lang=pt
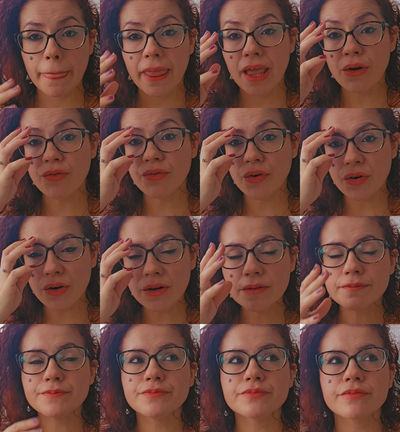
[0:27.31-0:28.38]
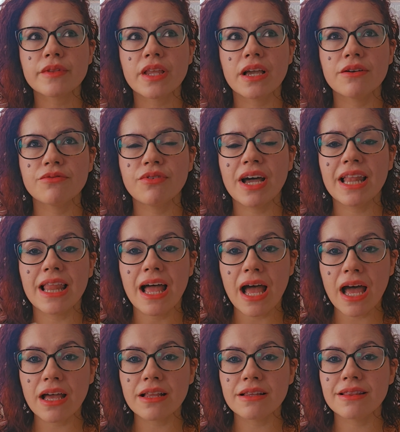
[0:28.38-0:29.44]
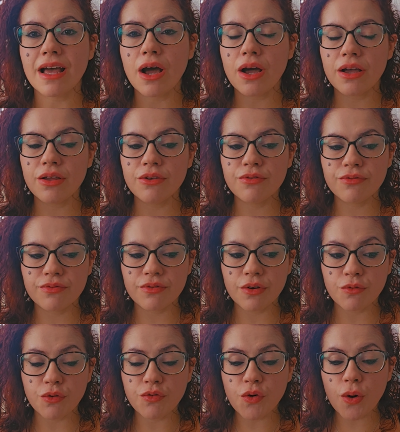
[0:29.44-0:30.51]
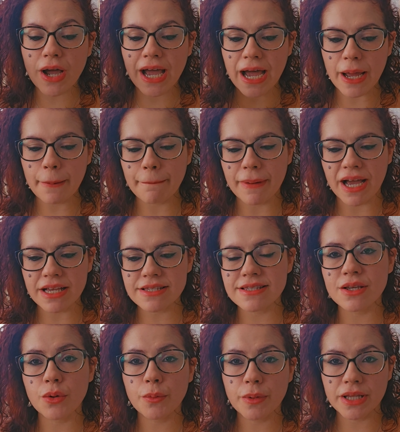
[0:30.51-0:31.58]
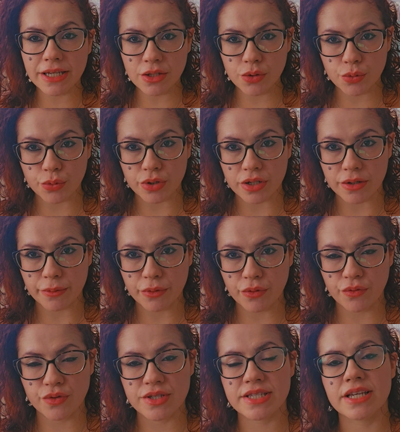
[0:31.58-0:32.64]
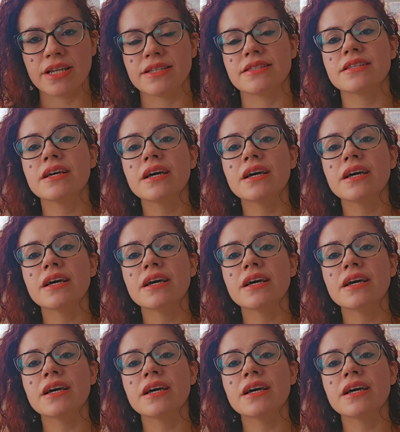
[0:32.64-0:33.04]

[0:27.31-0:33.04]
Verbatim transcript: Eu vou falar, da, em, eu vou focar mais em uma leitura com vocês.